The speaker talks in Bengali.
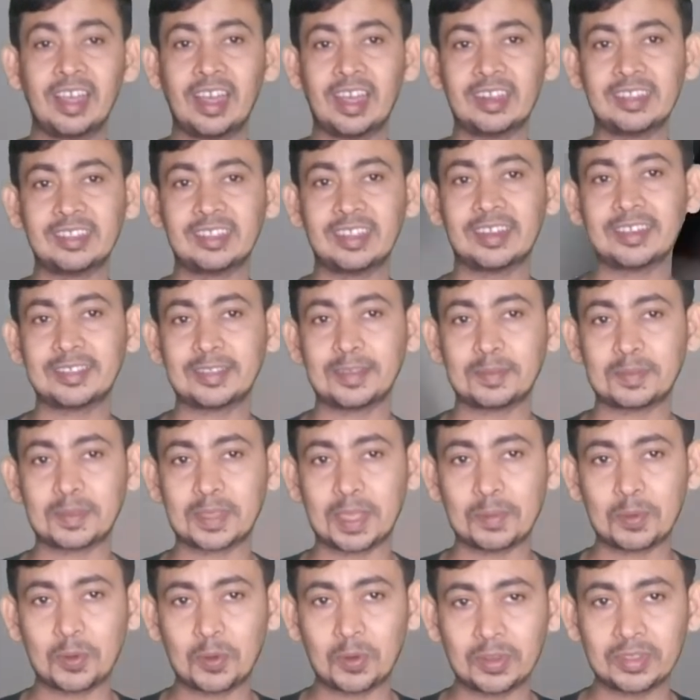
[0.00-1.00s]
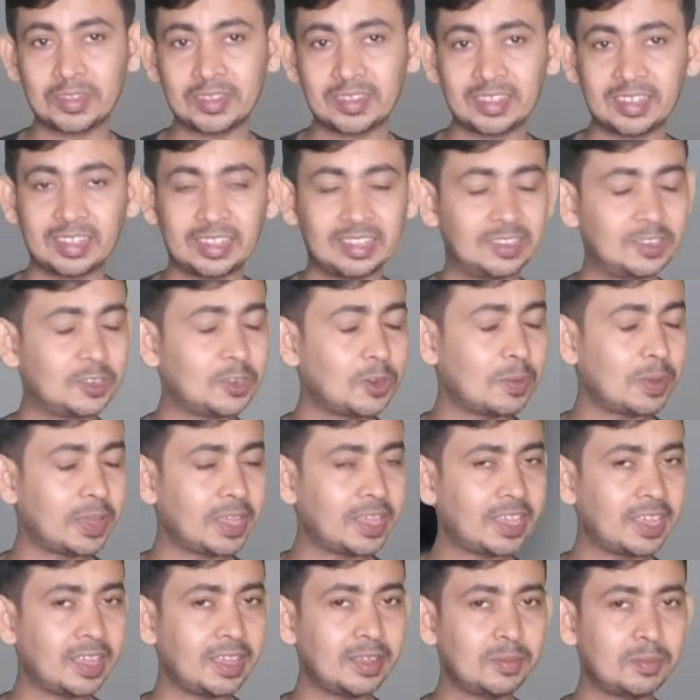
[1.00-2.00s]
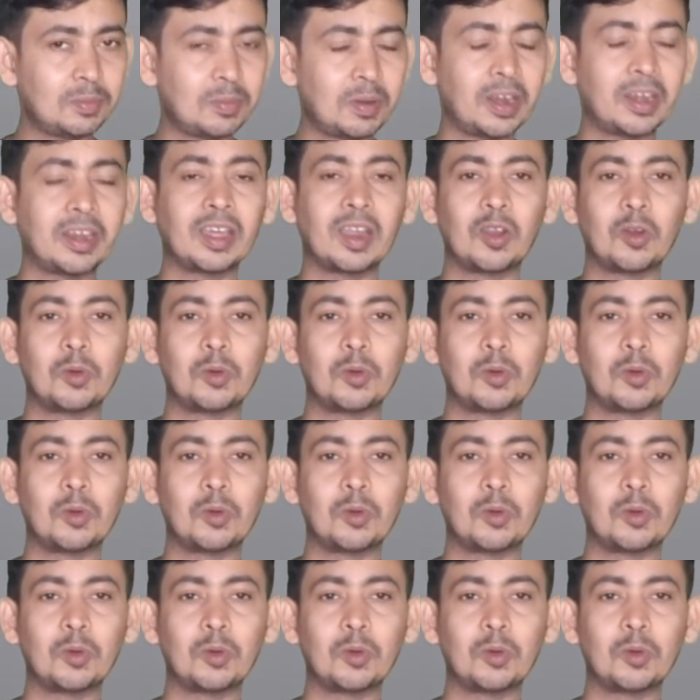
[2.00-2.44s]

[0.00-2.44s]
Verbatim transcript: আর যারা সাবস্ক্রাইব করেছে তাদের সবাইকে প্রাণাল